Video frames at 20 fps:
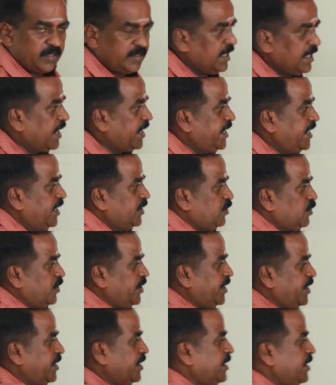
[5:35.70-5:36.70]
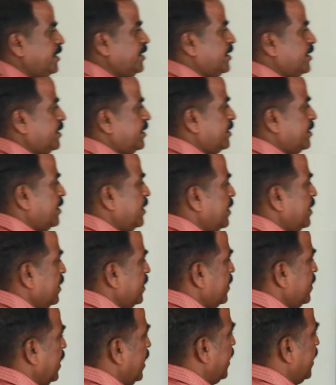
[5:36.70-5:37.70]
இந்த அகழியை தோண்டிட்டு
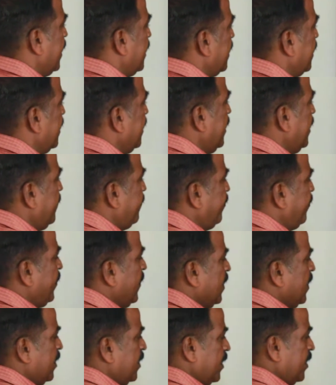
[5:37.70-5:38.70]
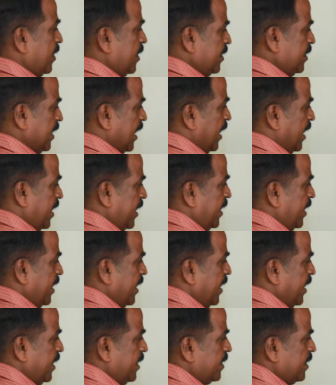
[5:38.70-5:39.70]
நல்லா கேட்டுங்க இந்த
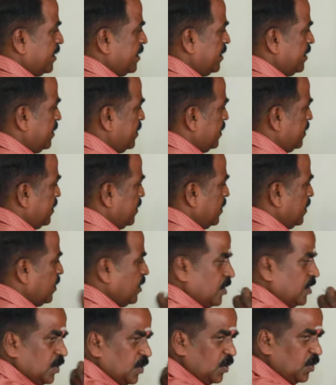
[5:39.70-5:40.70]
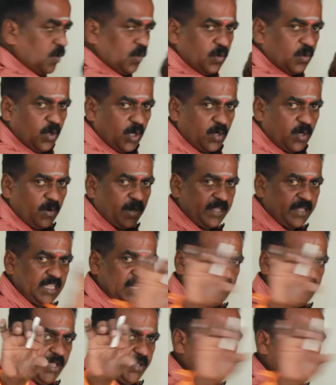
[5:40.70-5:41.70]
அகழியில் குறுக்கு
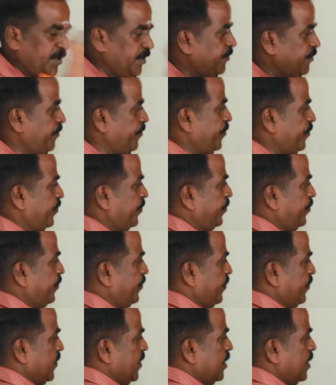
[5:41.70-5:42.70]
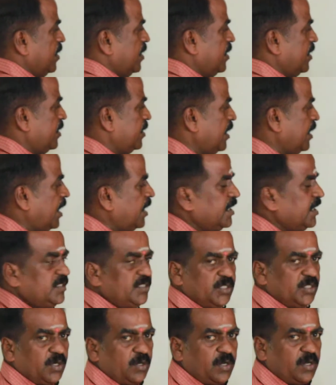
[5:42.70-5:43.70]
வாட்டத்தில் பைப்பு நாலு
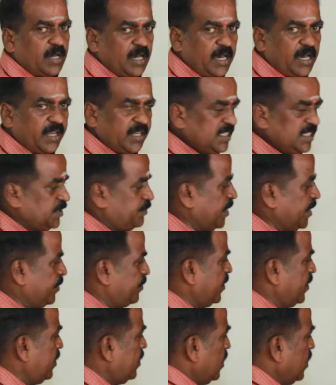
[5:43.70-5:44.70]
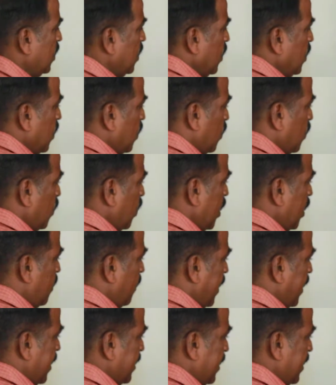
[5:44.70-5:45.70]
இன்ச்சோ ஆறு இன்ச்சு பைப்பு குறுக்கு
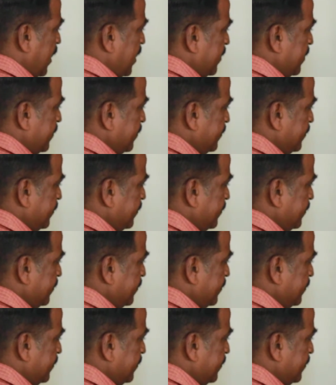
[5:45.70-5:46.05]
வாட்டத்தில்